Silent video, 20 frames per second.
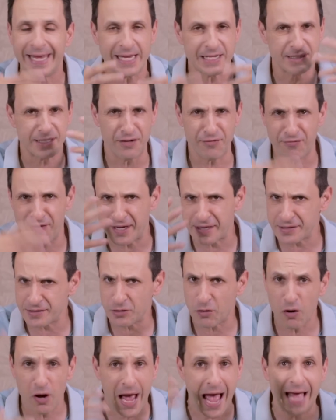e assim faz,
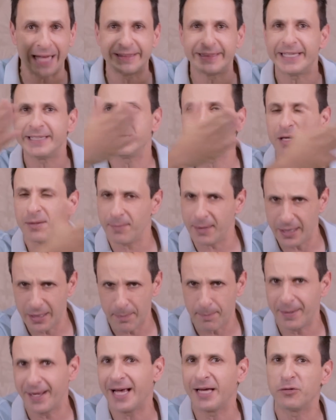ou até termina
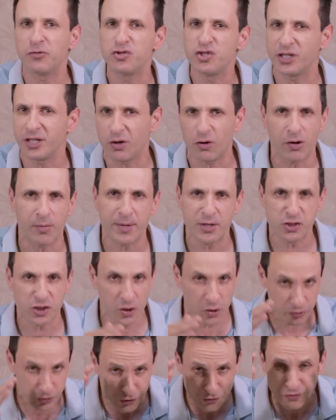pegando dinheiro com
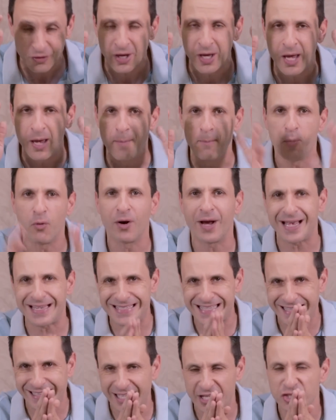agiotos por
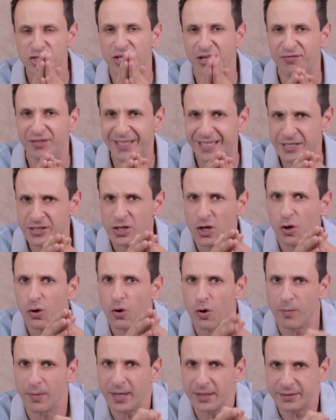causa de dívidas
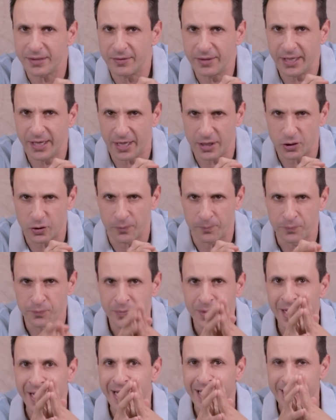com cartão de crédito.
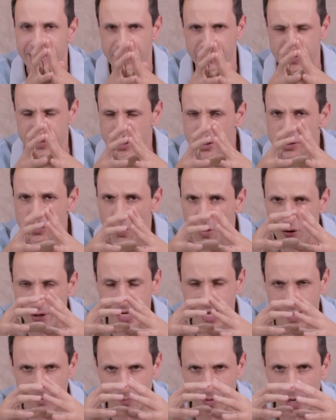E se vocês
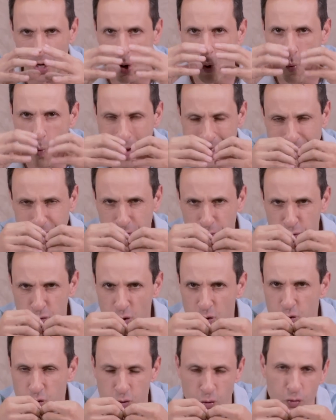olham quantos
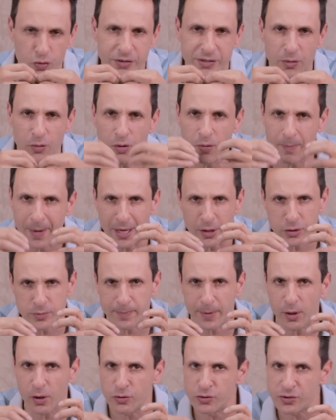juros são cobrados
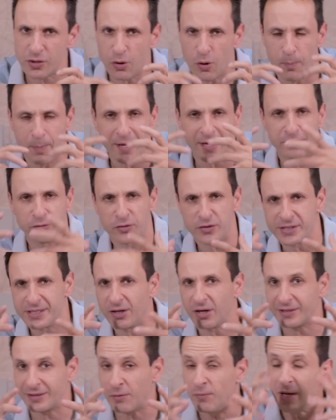pelos operadores de
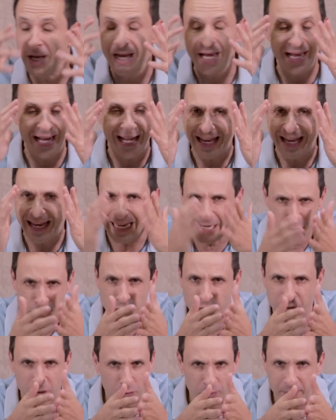cartão,
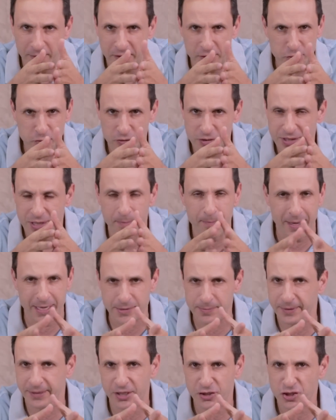isso é uma das coisas que
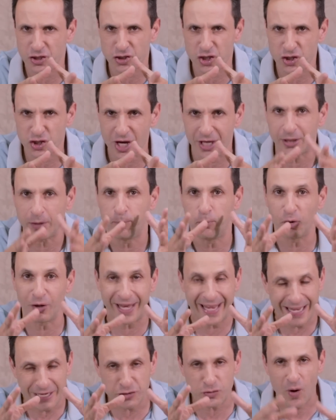mais me deixa chateada,
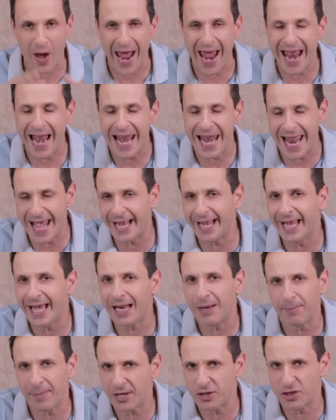porque isso é
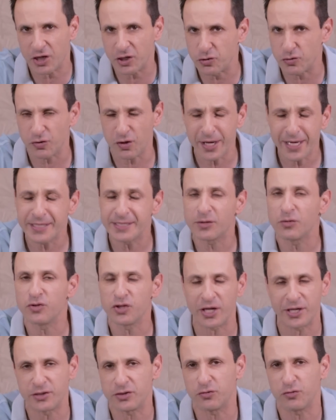legalmente, isso não é
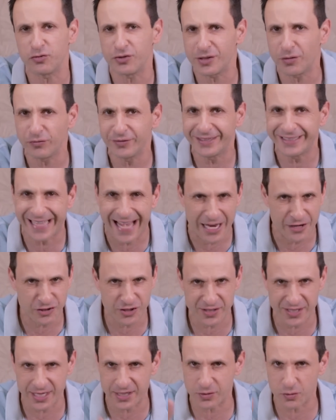escondido, isso não são
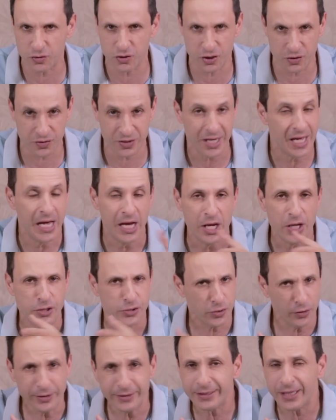taxas escondidas.
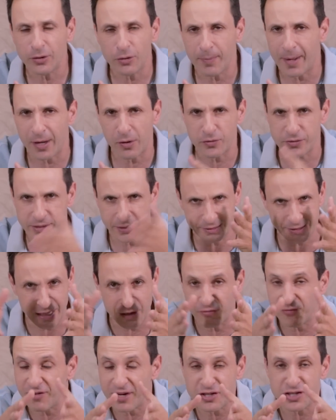Só entrar no Banco
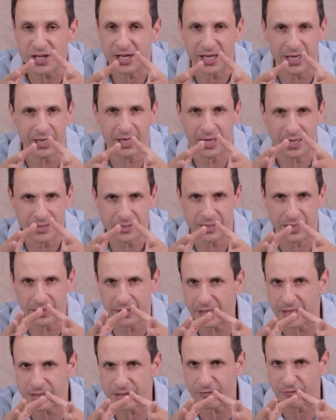Central, veja aqui nessa,
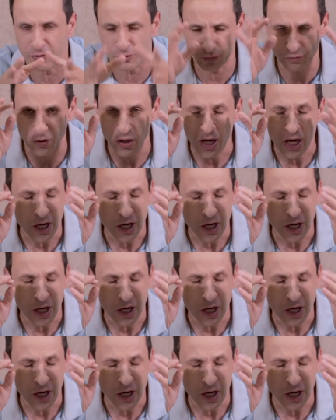nessa foto,